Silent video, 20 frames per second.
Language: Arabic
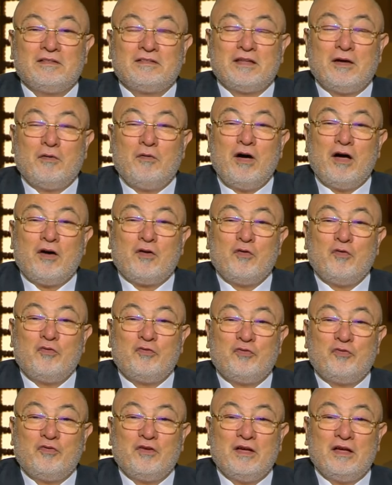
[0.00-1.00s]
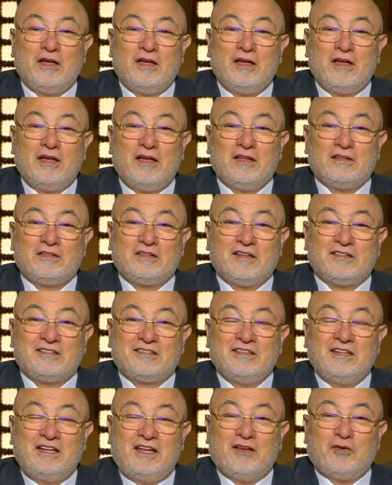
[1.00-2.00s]
توقف
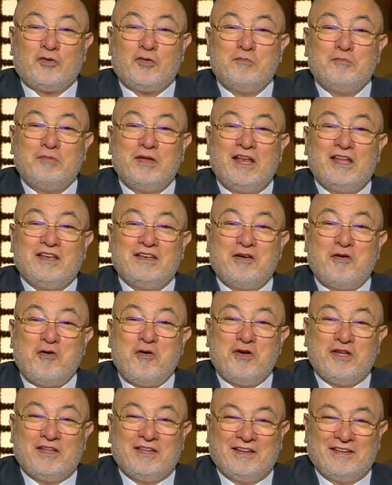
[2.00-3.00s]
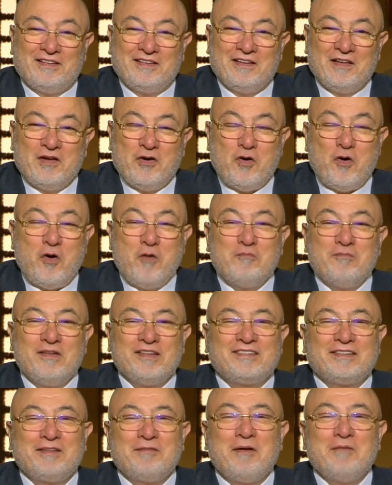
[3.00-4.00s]
تصنيع القنبله النوويه هم
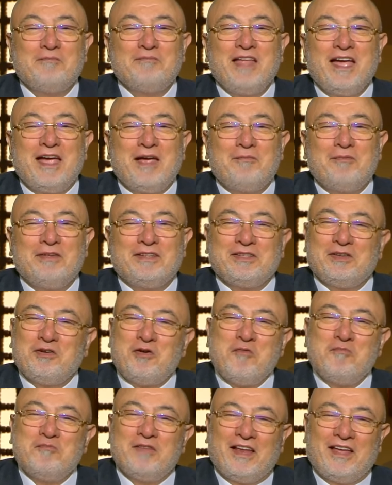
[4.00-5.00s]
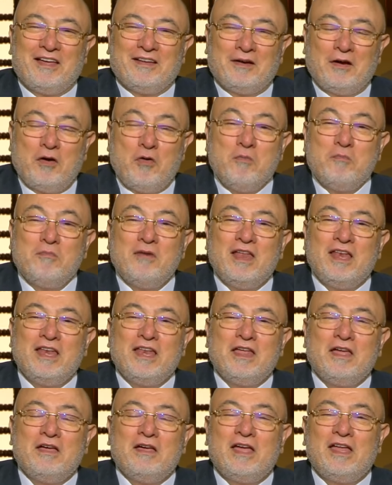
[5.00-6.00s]
سبب نكبه الامه العربيه هم
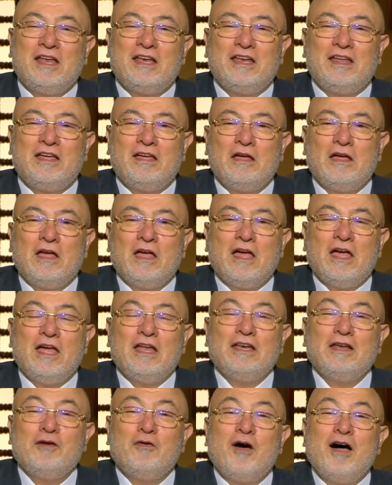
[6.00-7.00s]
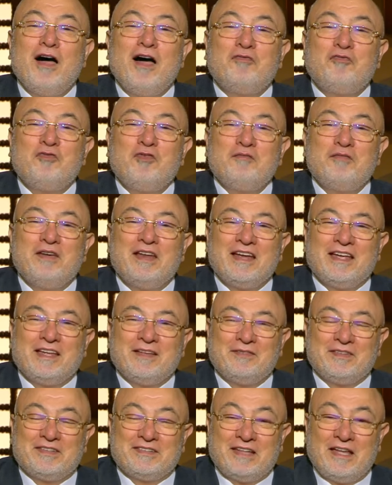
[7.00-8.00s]
اللي اللي اللي وقفوا
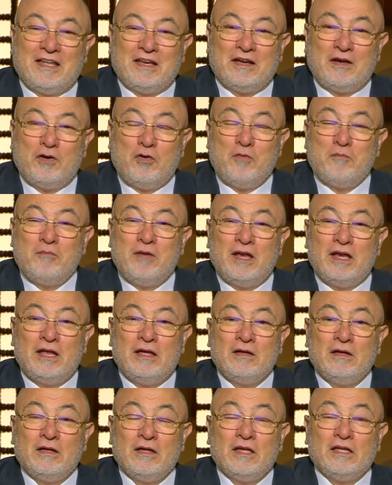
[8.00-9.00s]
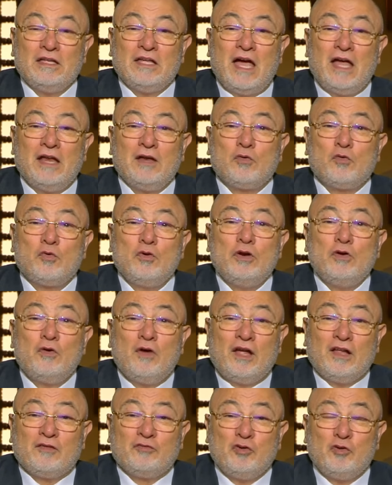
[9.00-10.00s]
المراكب السائره هم اللي يعني كل
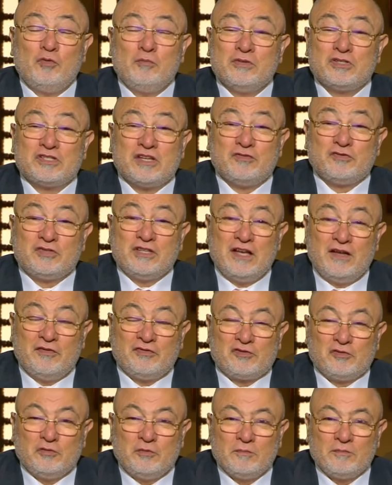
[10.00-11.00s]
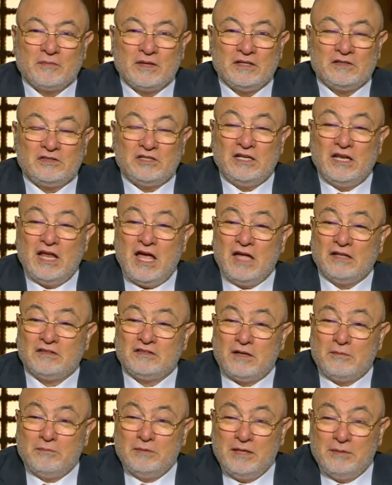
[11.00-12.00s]
واحد فيهم ما شافش نفسه تلقاه
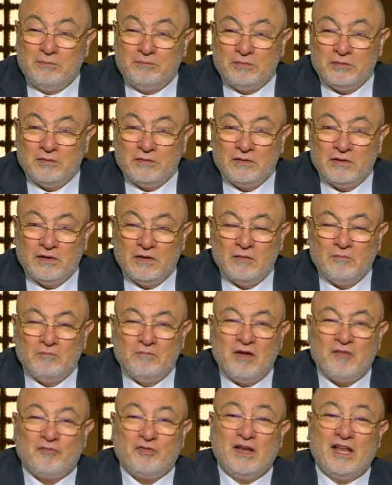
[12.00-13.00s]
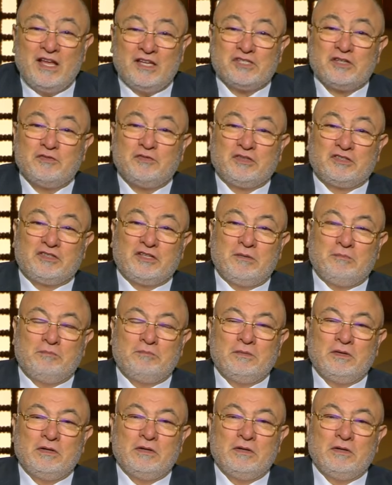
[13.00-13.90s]
طبيب ما فلحش في الطب